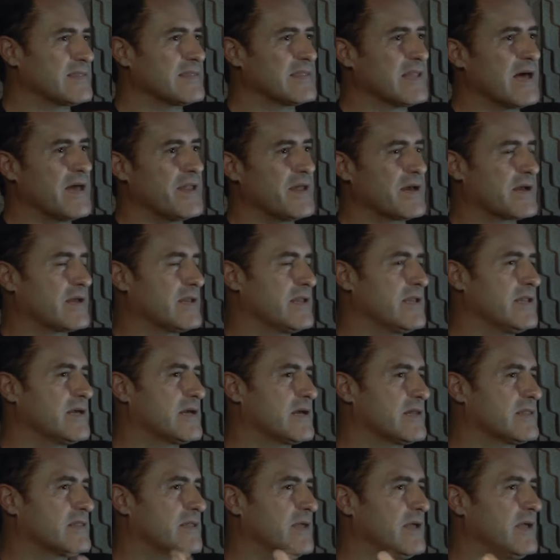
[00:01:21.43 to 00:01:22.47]
lá na
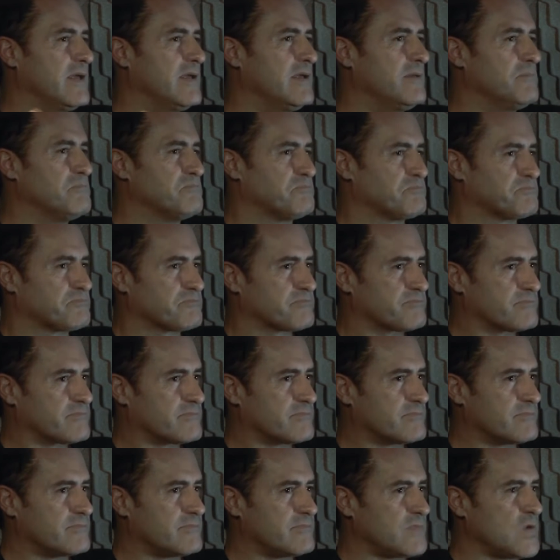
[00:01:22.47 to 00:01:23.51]
clínica tem
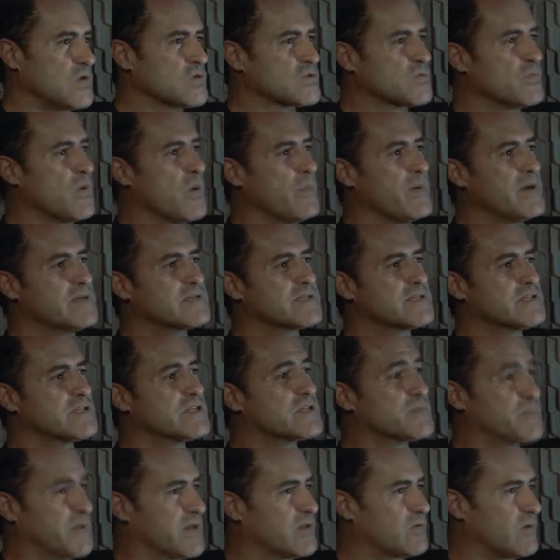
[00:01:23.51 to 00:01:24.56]
os momentos de
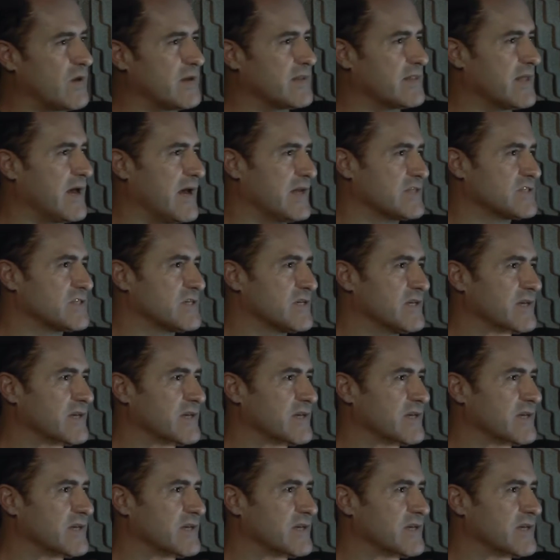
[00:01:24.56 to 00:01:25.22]
espiritualidade